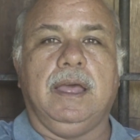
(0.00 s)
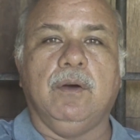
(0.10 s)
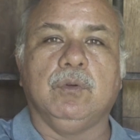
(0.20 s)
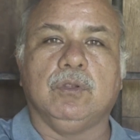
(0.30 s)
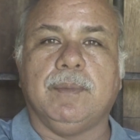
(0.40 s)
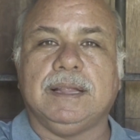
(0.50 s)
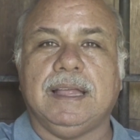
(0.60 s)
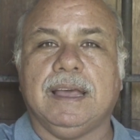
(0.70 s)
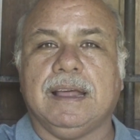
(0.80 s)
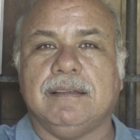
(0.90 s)
En un
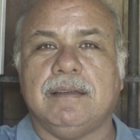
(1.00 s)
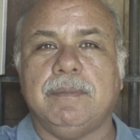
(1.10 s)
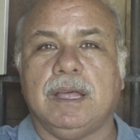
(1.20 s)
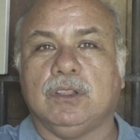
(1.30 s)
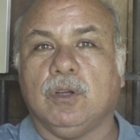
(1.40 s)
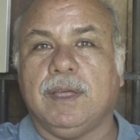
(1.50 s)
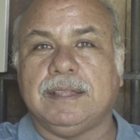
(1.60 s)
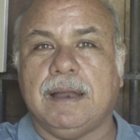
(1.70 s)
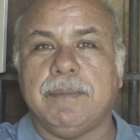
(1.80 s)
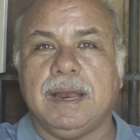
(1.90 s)
tomate de crecimiento
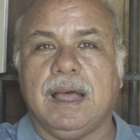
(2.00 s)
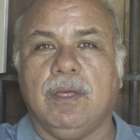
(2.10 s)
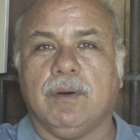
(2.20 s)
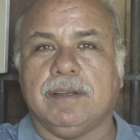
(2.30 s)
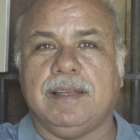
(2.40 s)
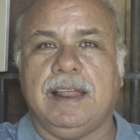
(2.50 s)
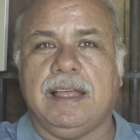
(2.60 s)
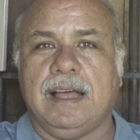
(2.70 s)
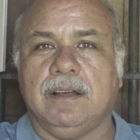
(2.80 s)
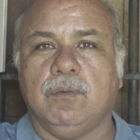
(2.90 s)
determinado, que se le
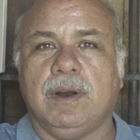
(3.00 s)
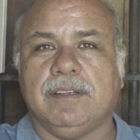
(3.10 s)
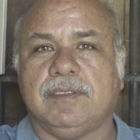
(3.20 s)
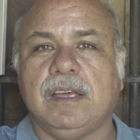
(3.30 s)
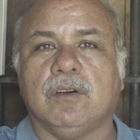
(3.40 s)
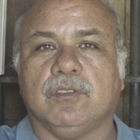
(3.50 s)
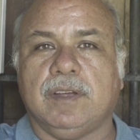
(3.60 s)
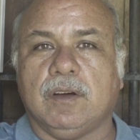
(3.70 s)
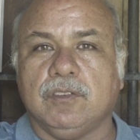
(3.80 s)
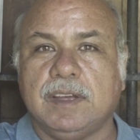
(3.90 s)
dan unas 5 o
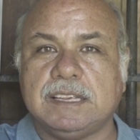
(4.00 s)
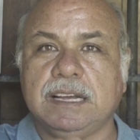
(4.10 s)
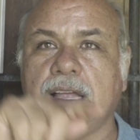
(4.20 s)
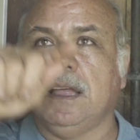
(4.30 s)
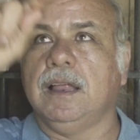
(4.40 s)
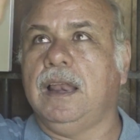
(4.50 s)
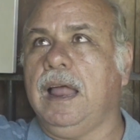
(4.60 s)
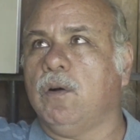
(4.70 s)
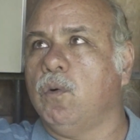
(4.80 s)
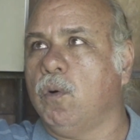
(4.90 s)
6 cosechas,
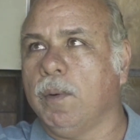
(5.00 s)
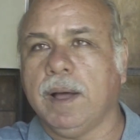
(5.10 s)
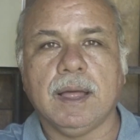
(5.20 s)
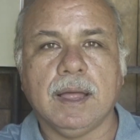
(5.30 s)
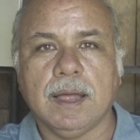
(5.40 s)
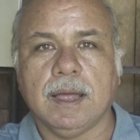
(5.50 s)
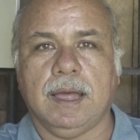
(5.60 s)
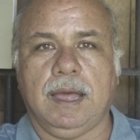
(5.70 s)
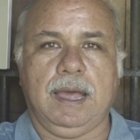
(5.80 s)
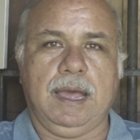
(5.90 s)
la curva
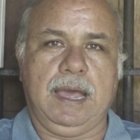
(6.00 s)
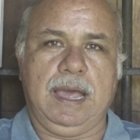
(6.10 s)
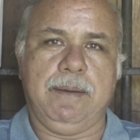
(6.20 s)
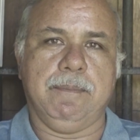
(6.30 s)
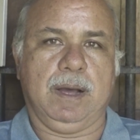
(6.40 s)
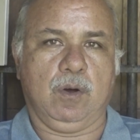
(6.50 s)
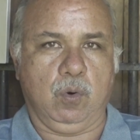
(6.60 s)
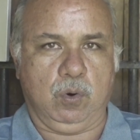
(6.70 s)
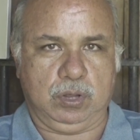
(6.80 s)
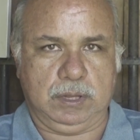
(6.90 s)
es más
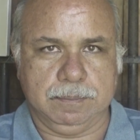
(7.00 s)
corta.